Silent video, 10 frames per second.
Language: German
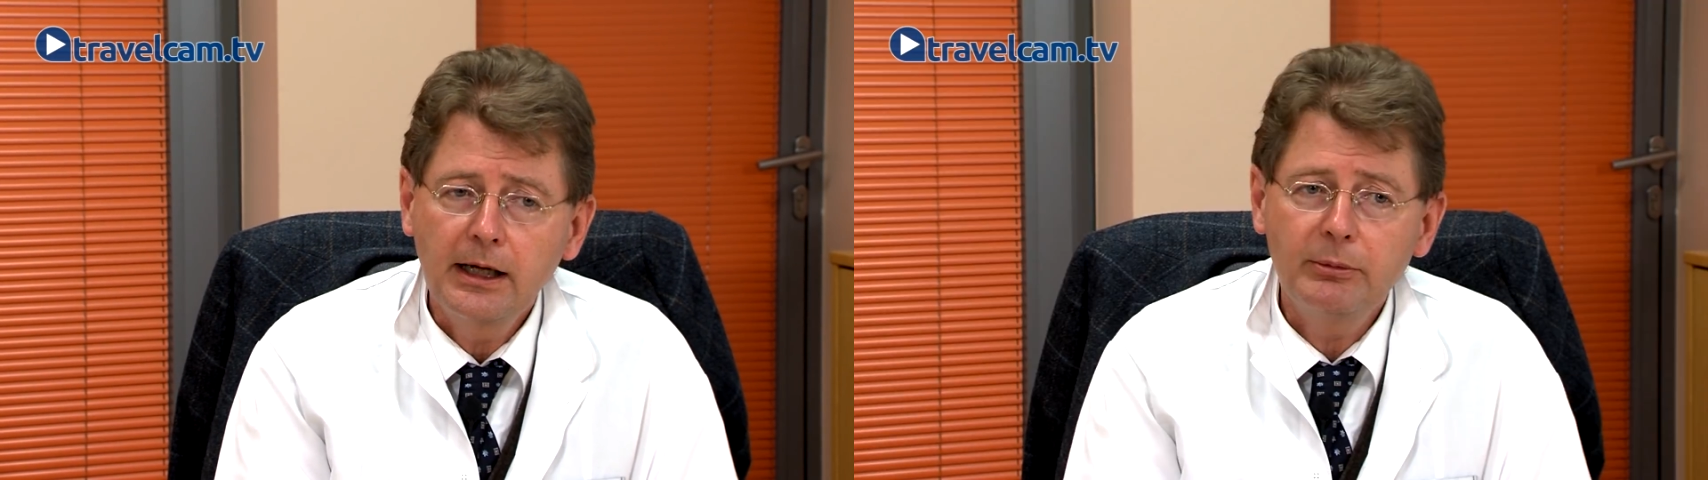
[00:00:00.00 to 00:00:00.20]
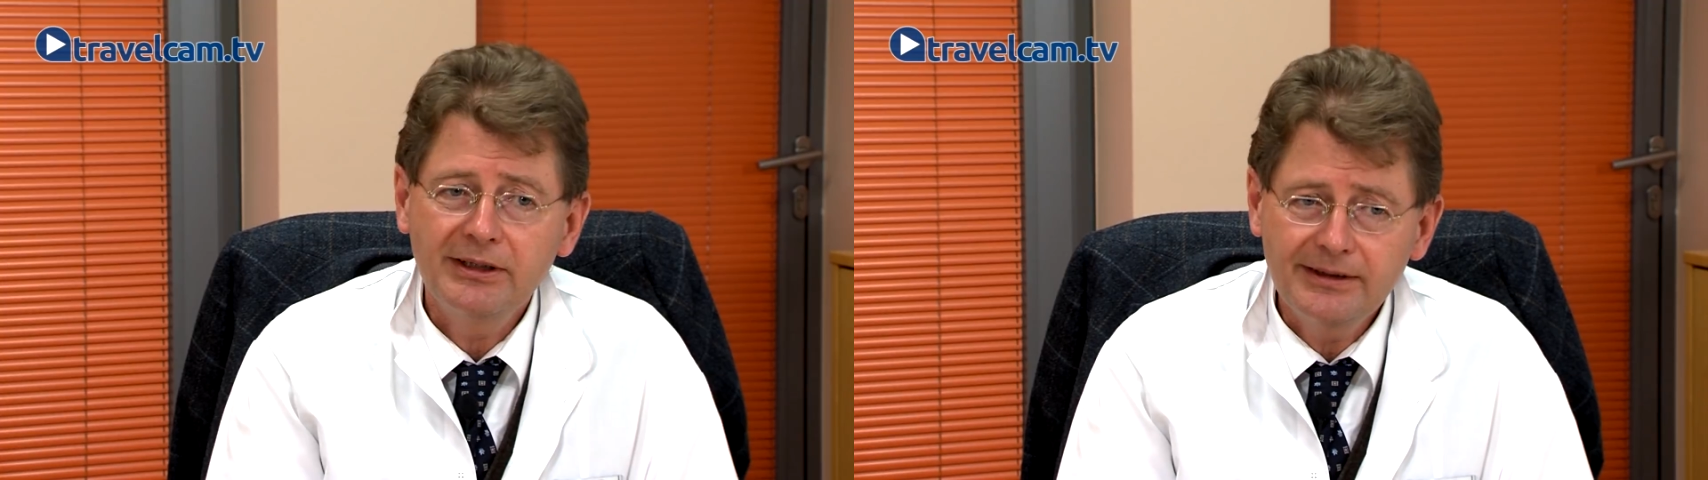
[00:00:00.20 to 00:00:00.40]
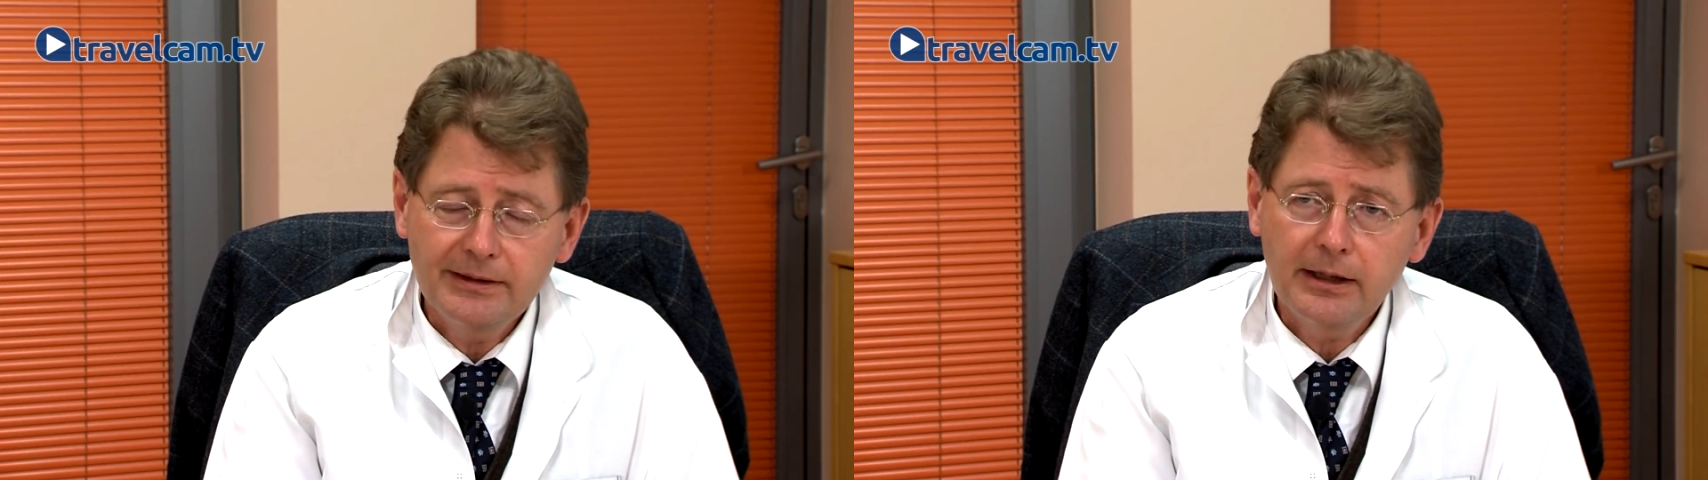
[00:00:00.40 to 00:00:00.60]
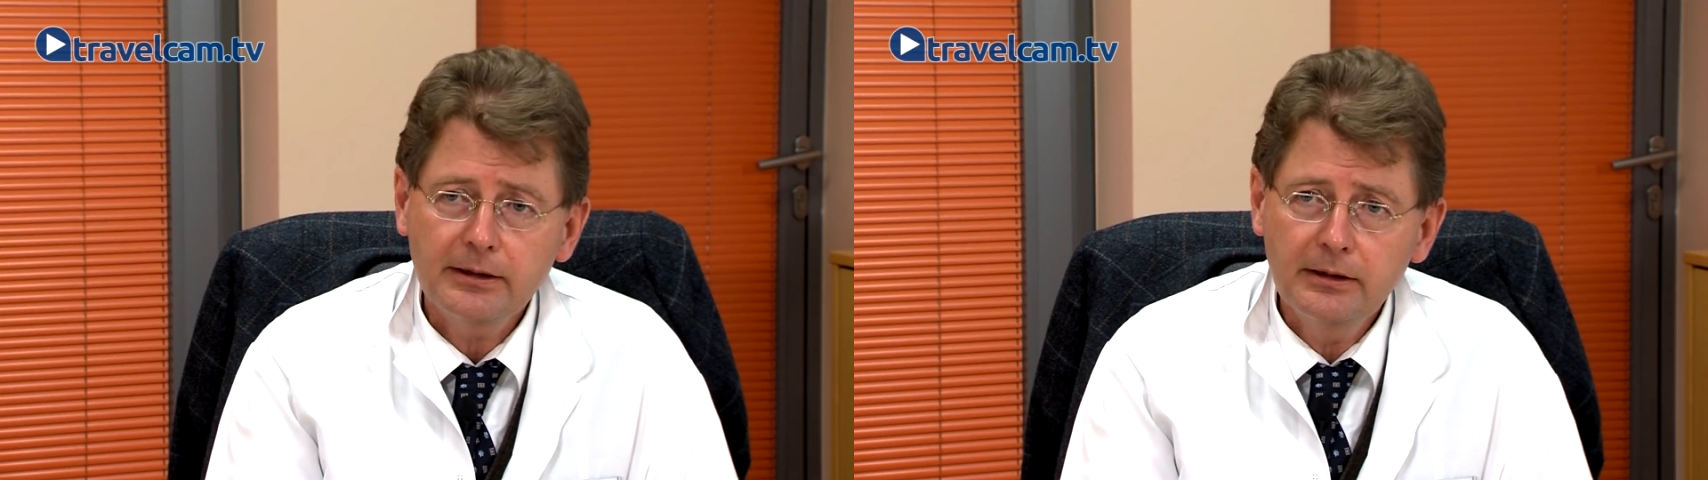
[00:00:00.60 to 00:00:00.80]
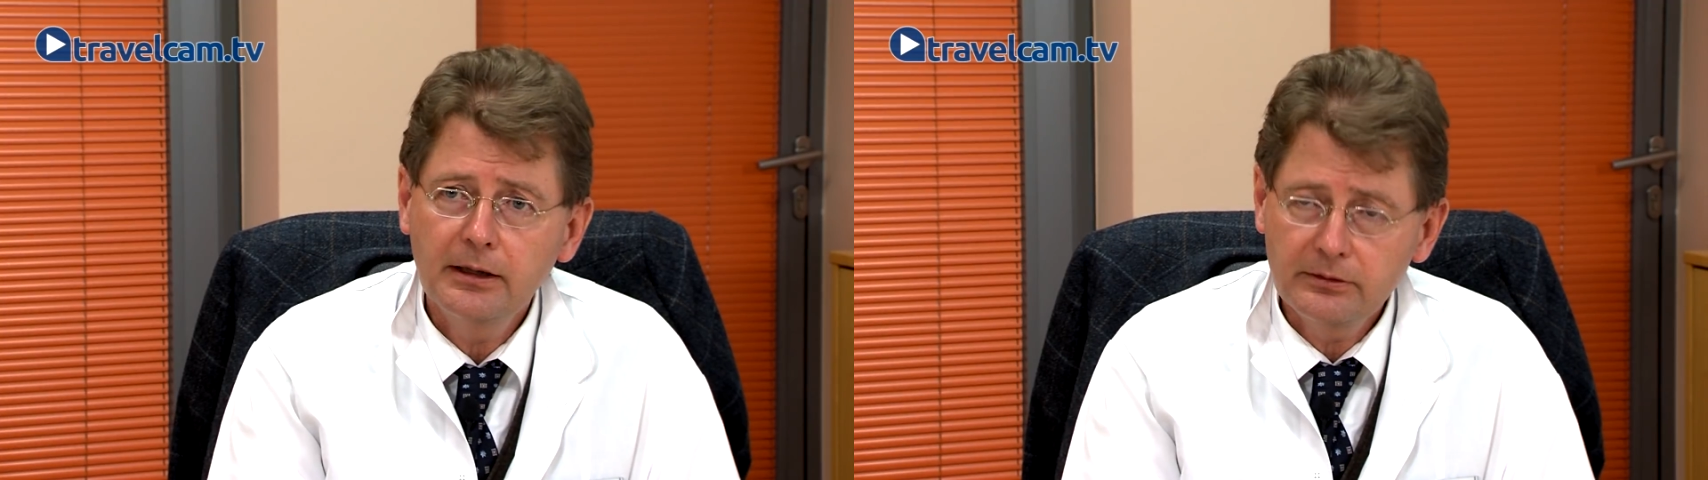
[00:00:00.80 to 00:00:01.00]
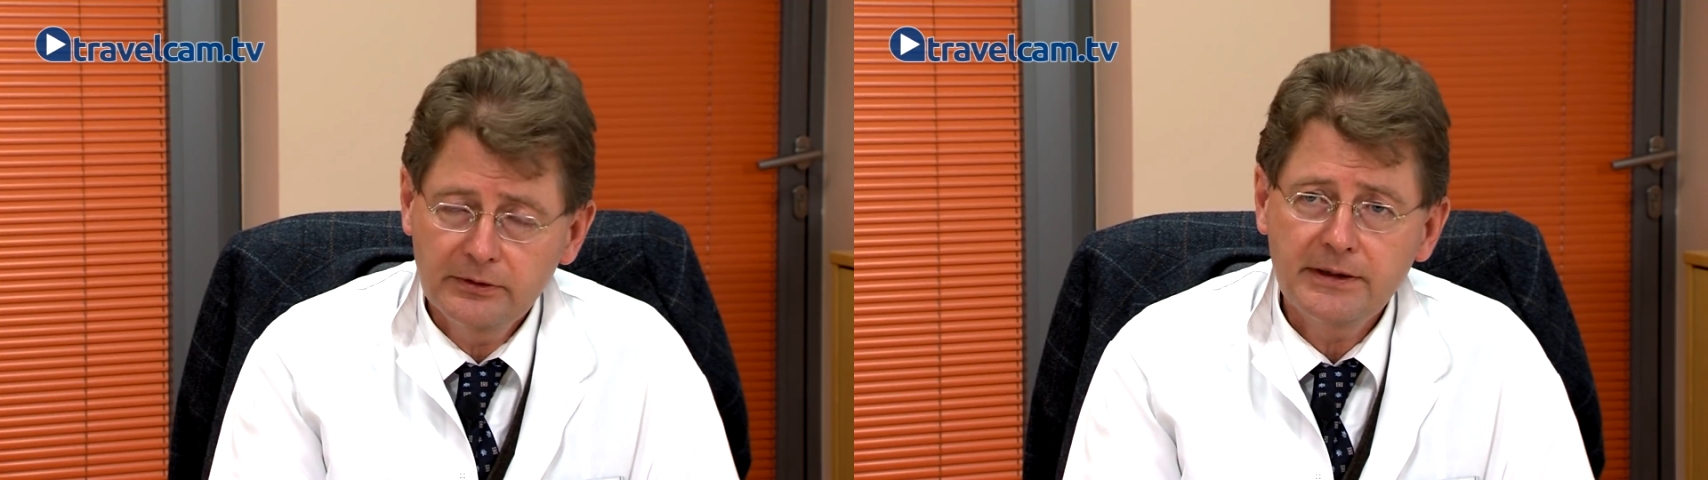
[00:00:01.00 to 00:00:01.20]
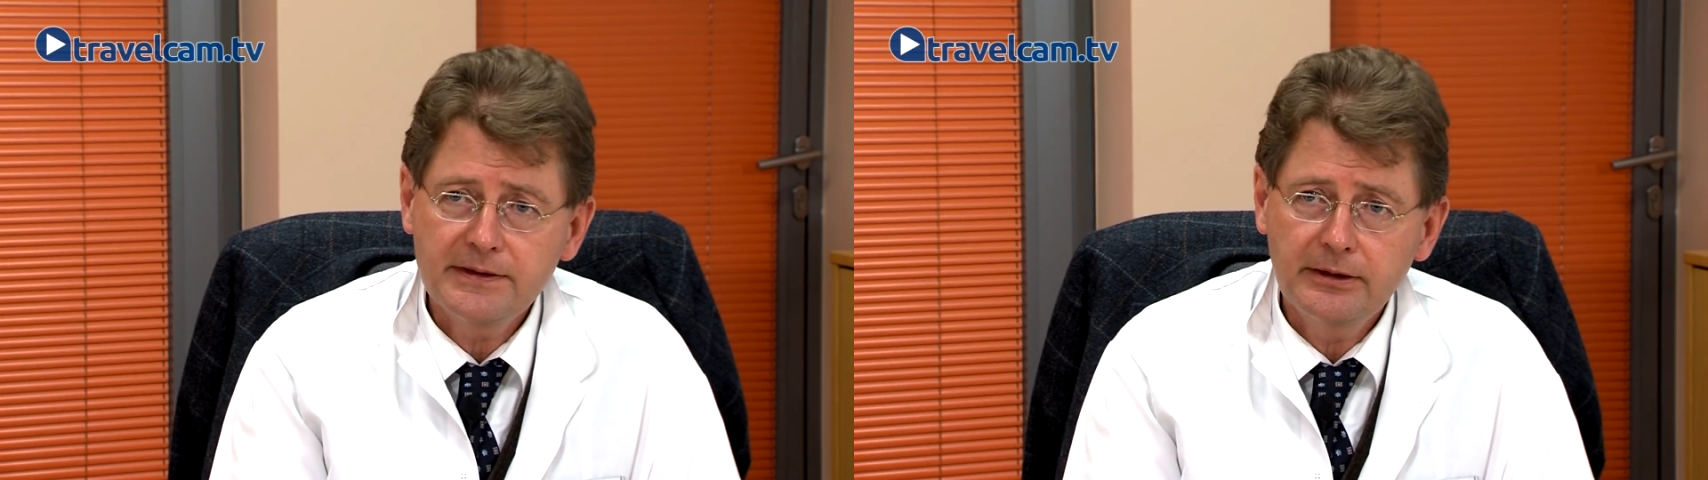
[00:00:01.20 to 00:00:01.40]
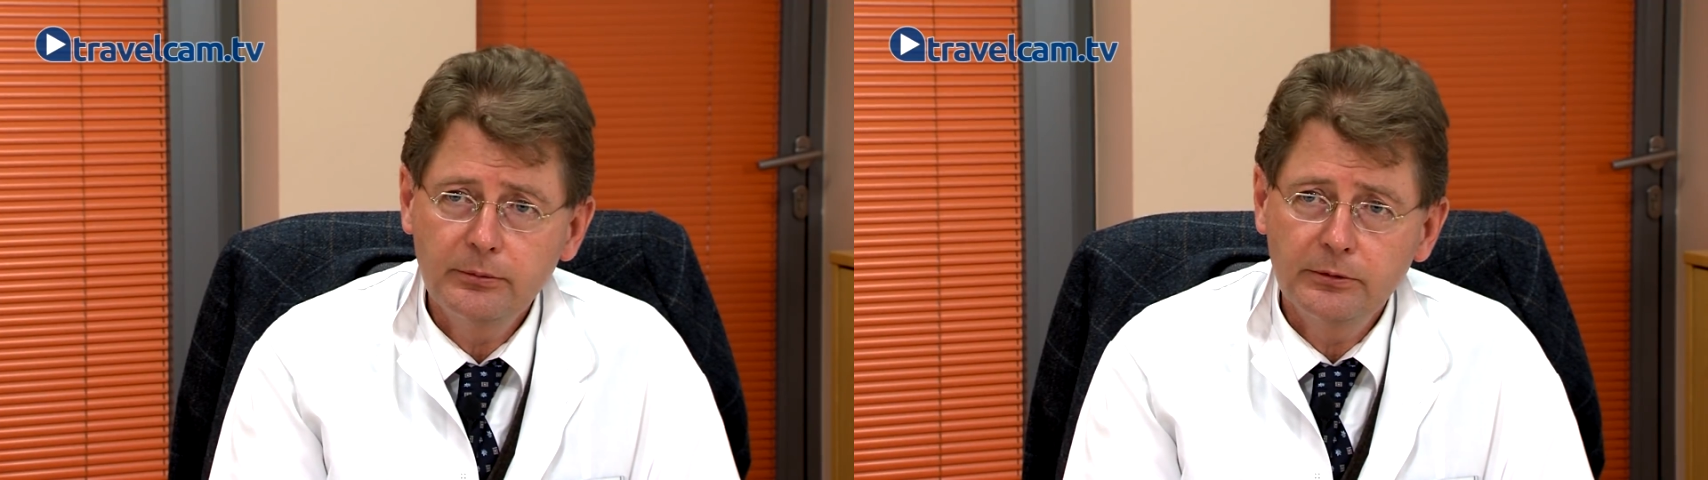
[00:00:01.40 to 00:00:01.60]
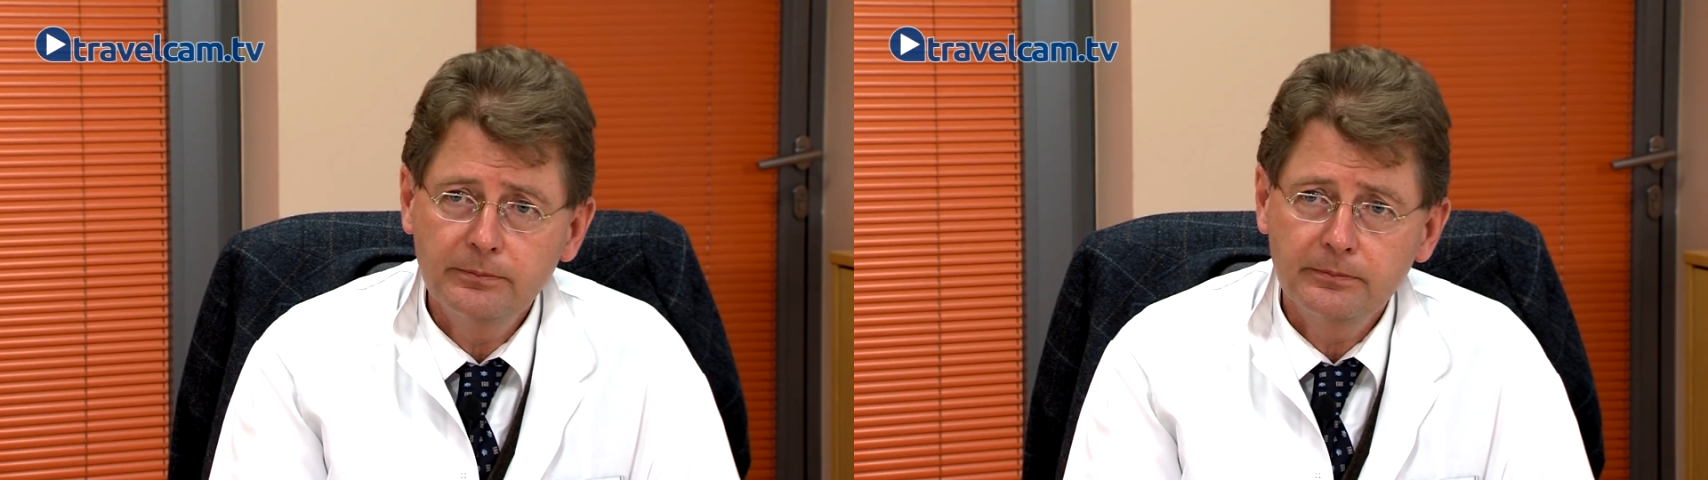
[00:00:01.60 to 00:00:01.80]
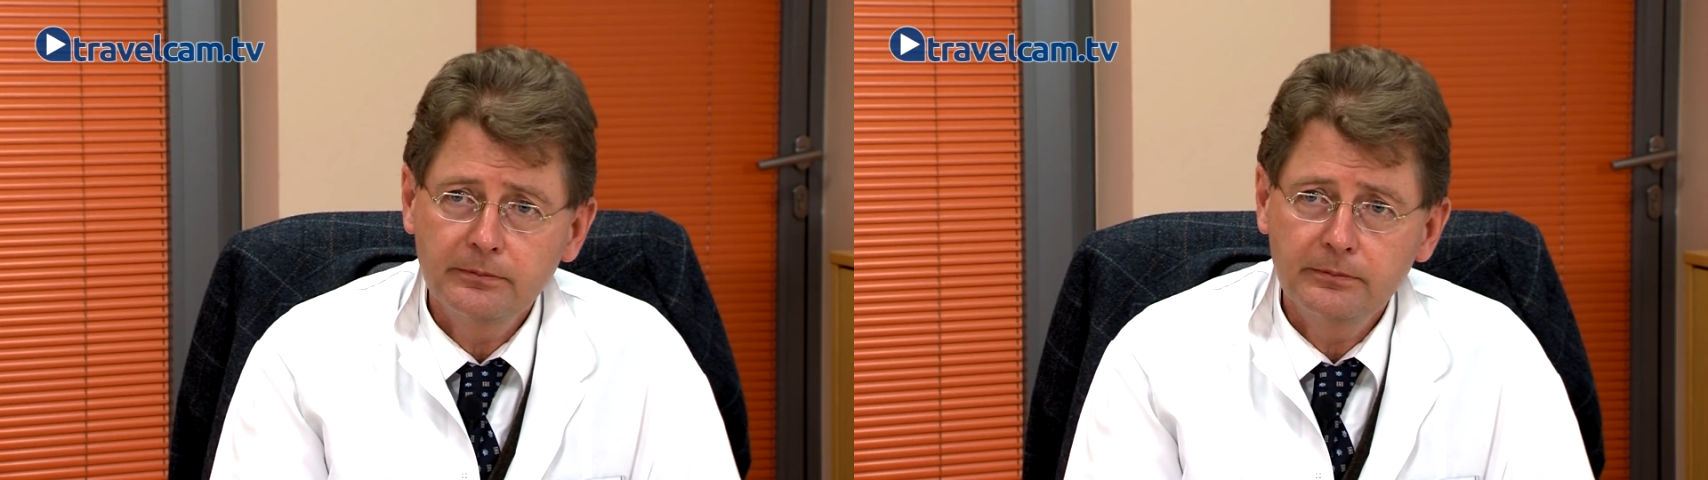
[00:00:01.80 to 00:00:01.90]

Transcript: Aber die Datenlage war dieselbe.